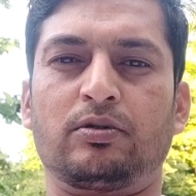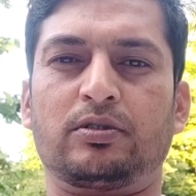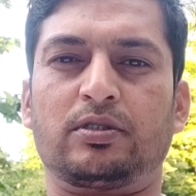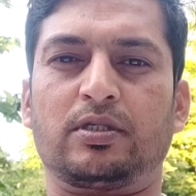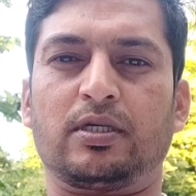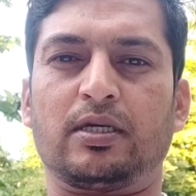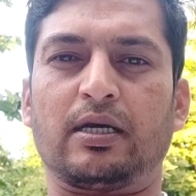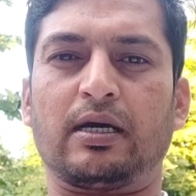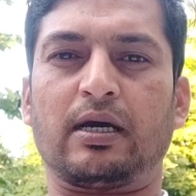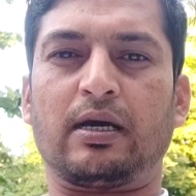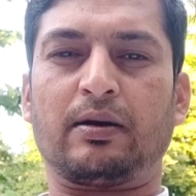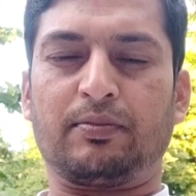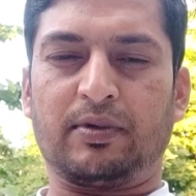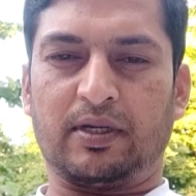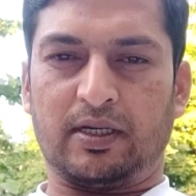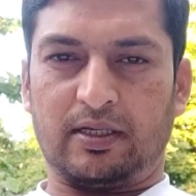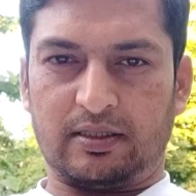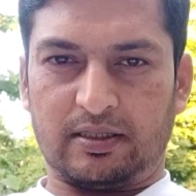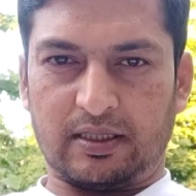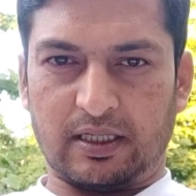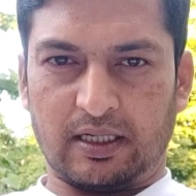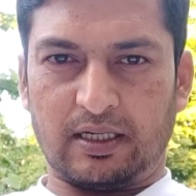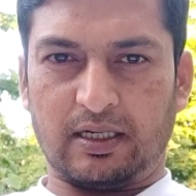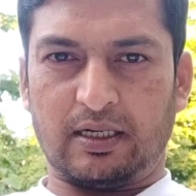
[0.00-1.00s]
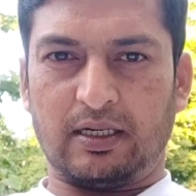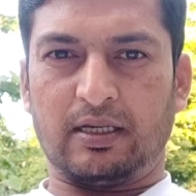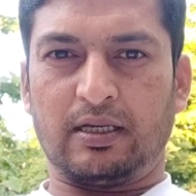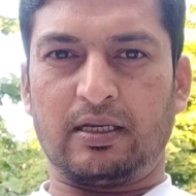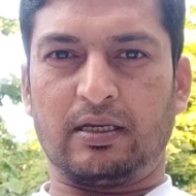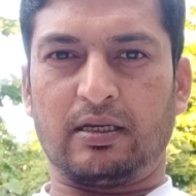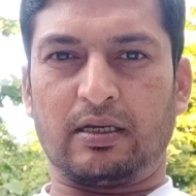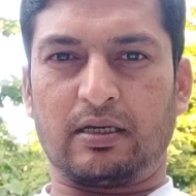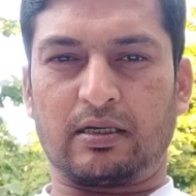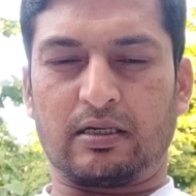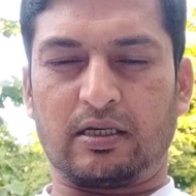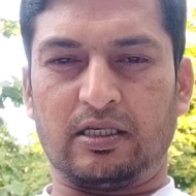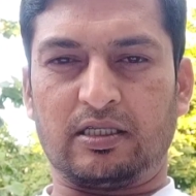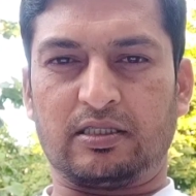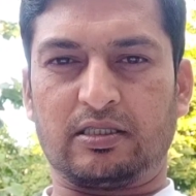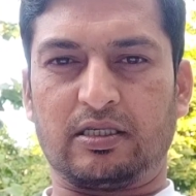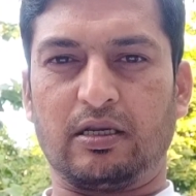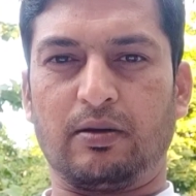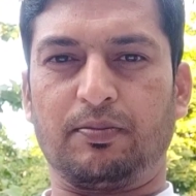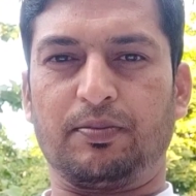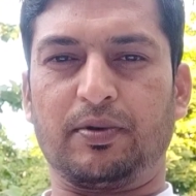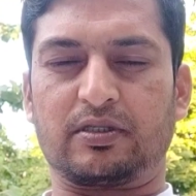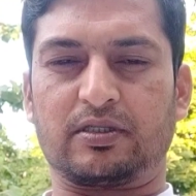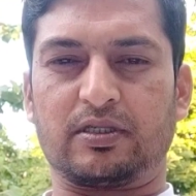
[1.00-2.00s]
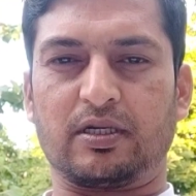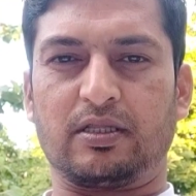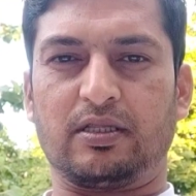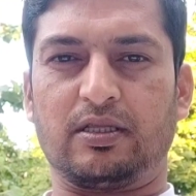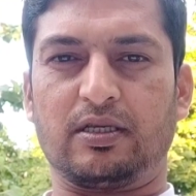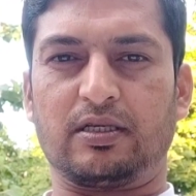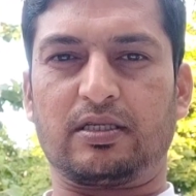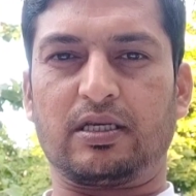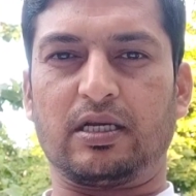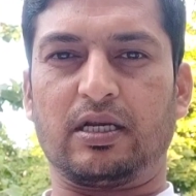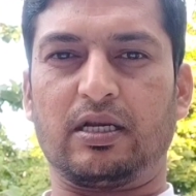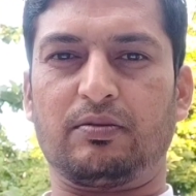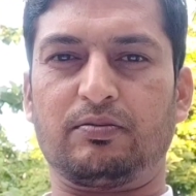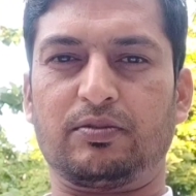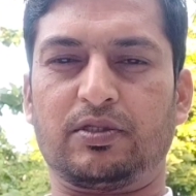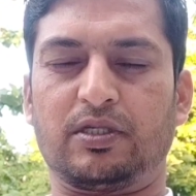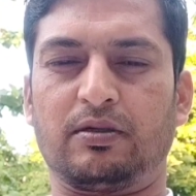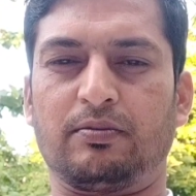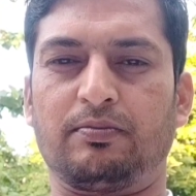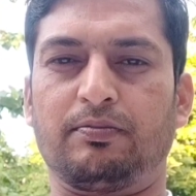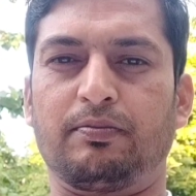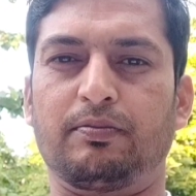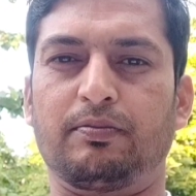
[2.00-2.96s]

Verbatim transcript: হচ্ছে এই চ্যানেলে স্টিল পিকচার দিয়েছিলাম যে